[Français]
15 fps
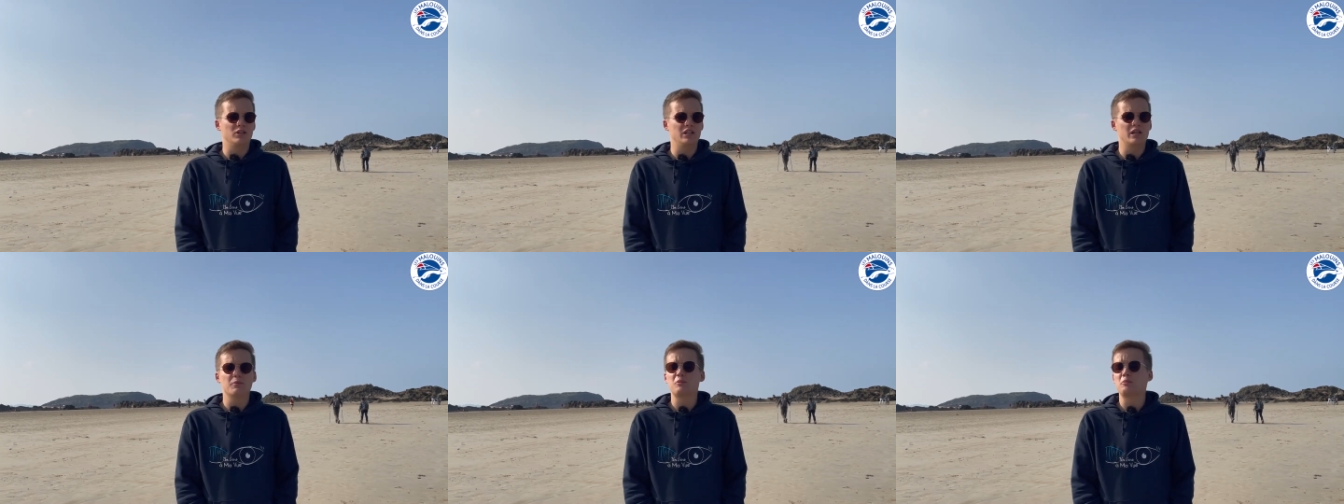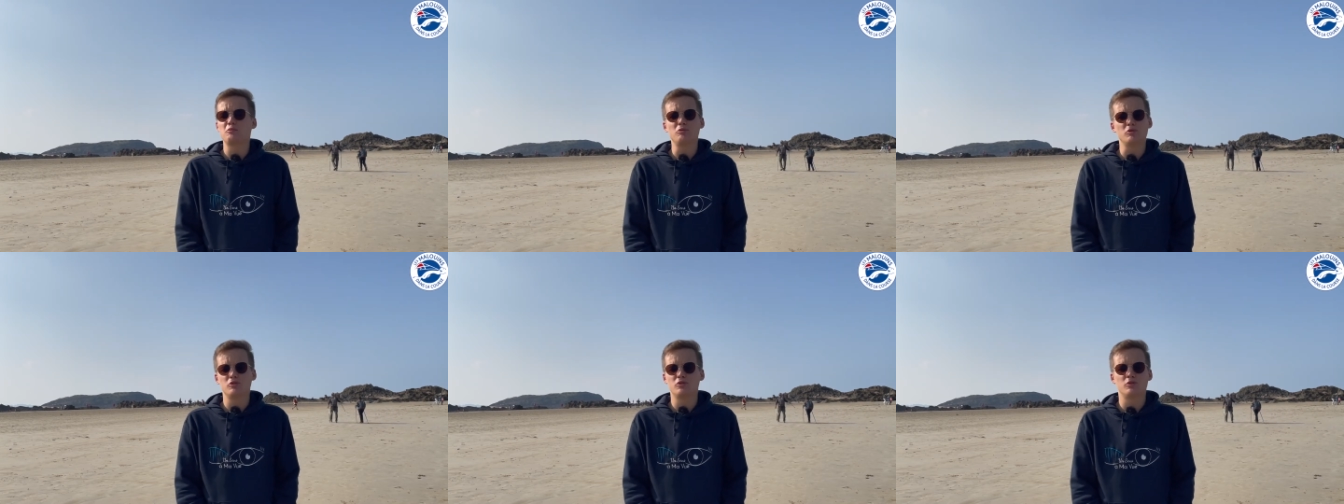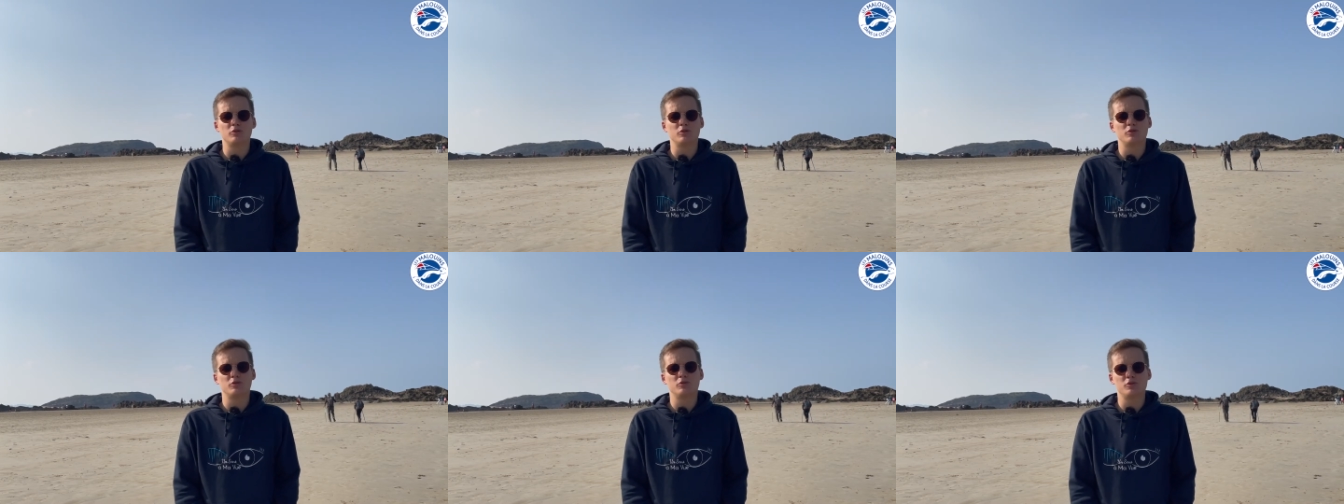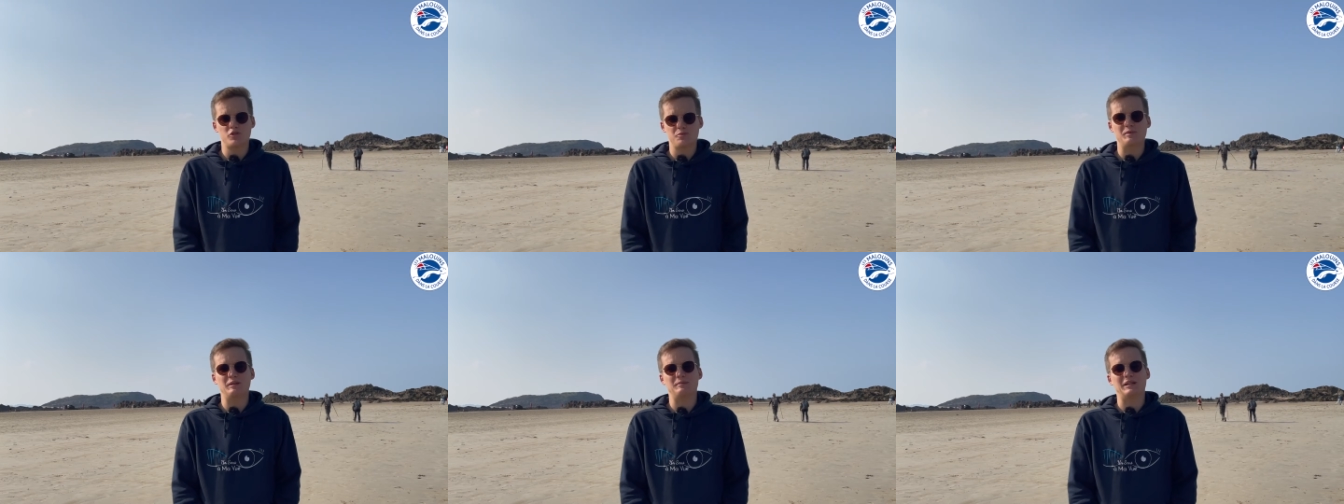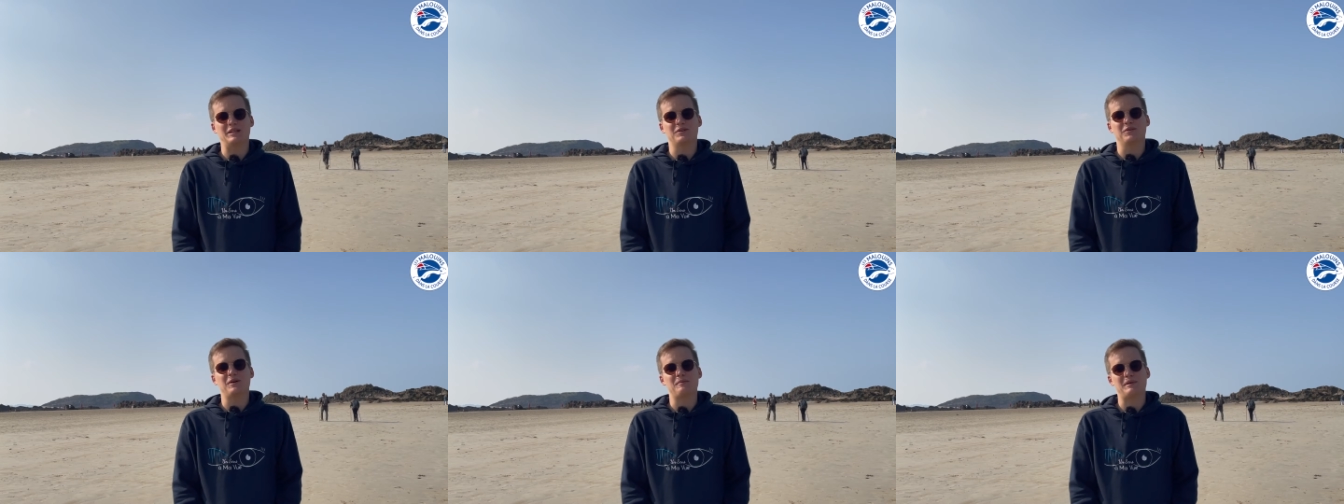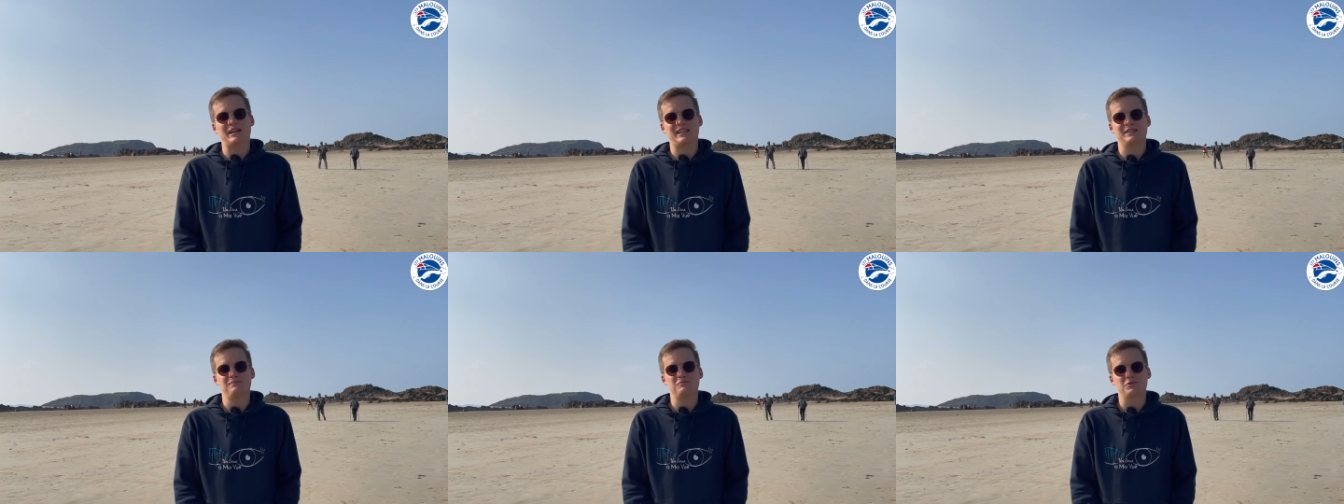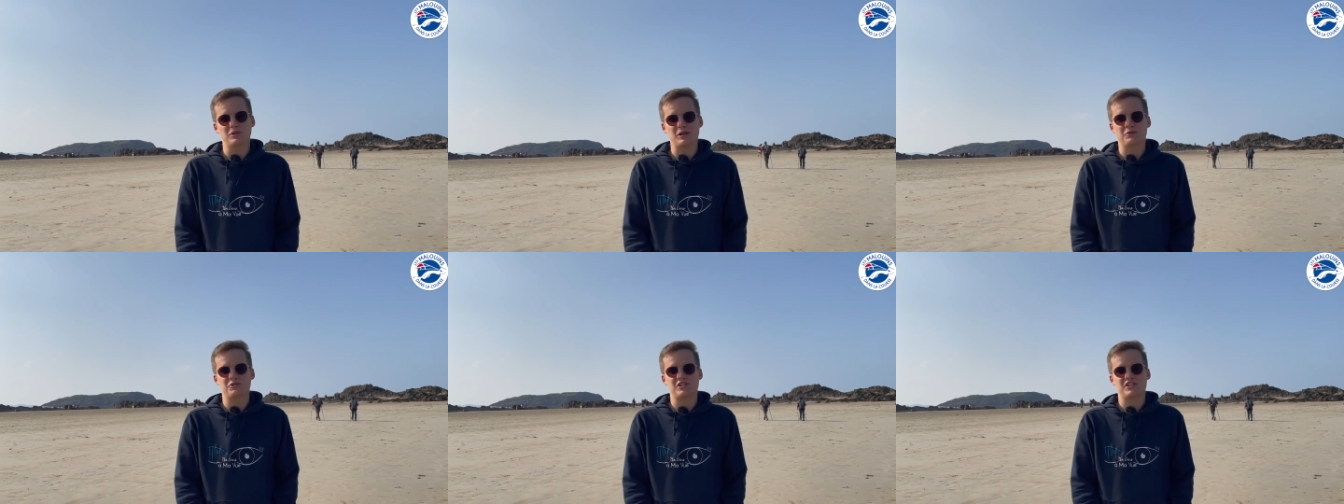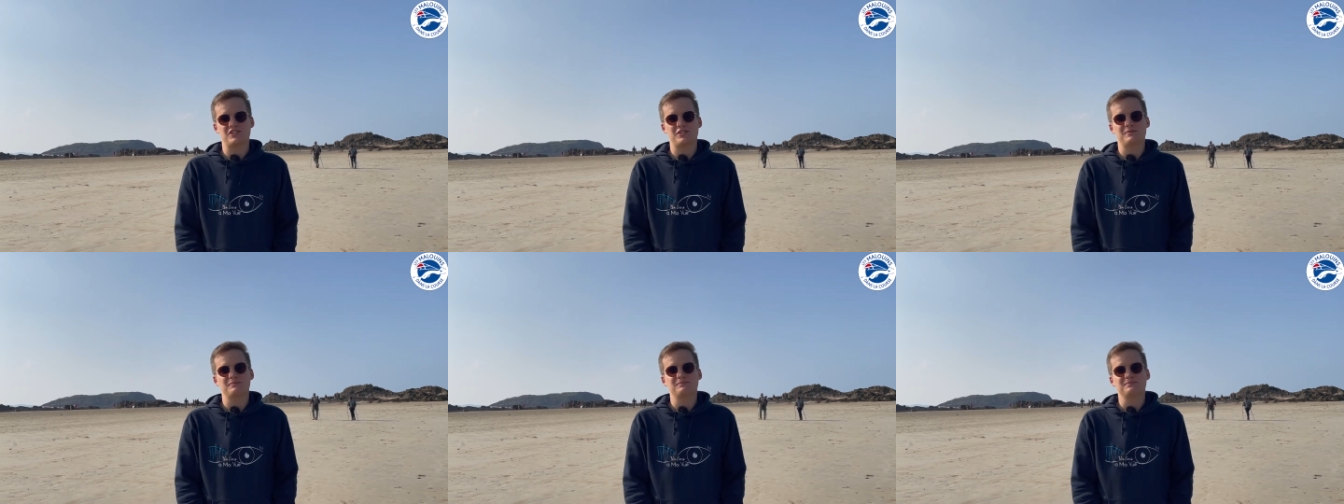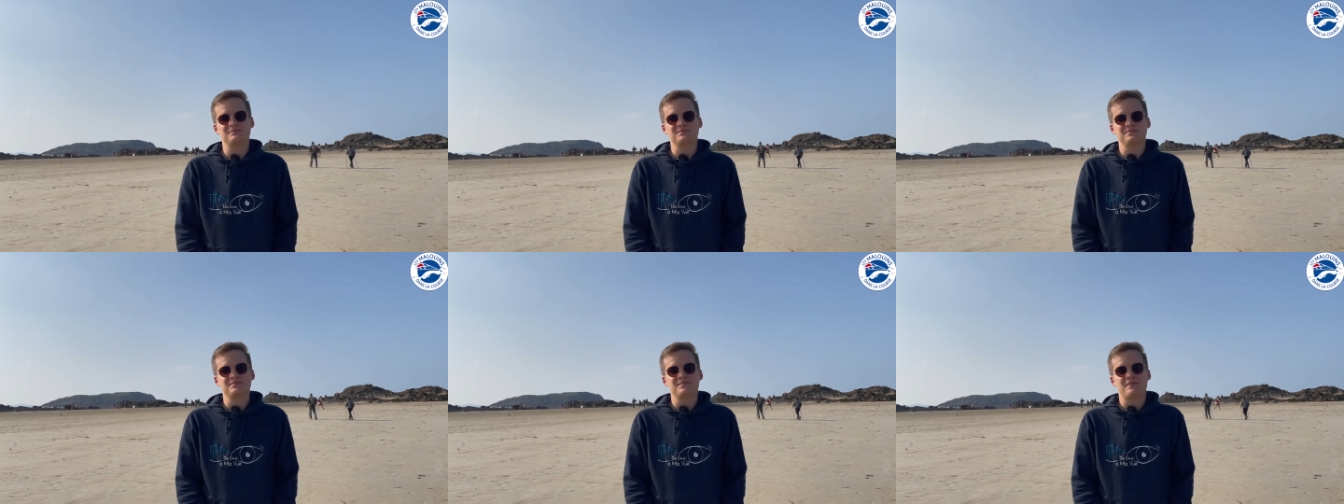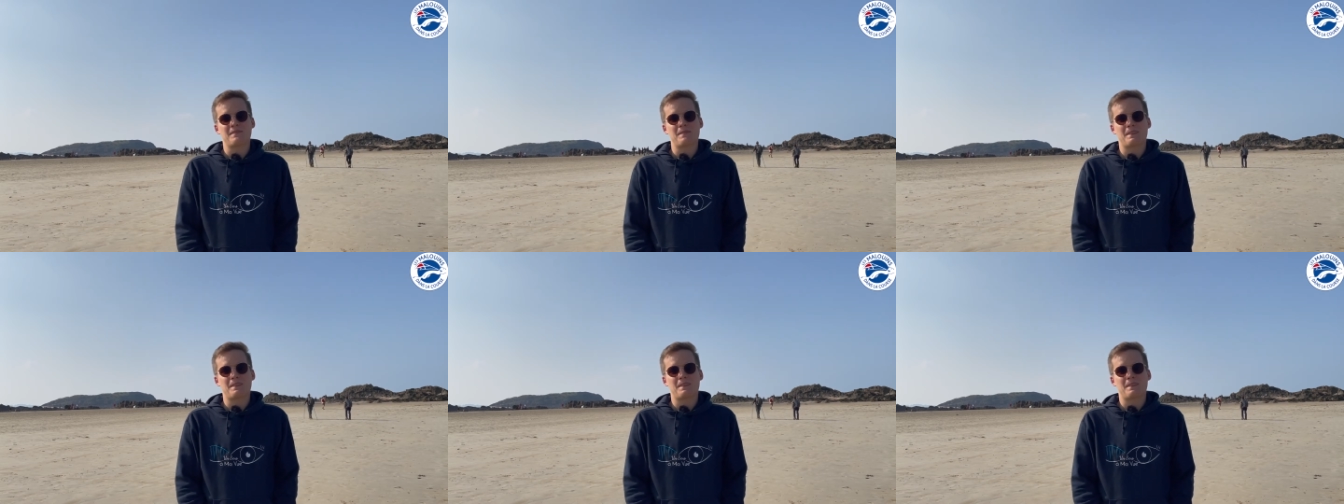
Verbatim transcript: il y a un peu plus de deux semaines maintenant à Paris pour la recherche. Si on a la